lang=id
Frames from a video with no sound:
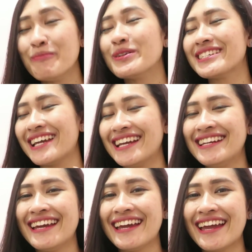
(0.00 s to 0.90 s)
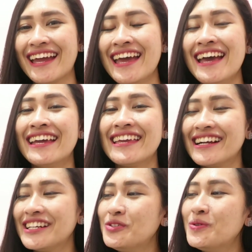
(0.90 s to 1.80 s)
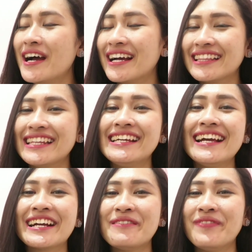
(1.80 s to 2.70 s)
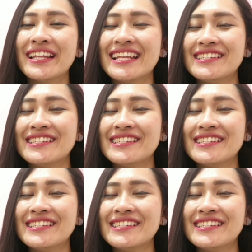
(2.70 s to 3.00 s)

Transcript: percaya deh yang kedua ketiga keempat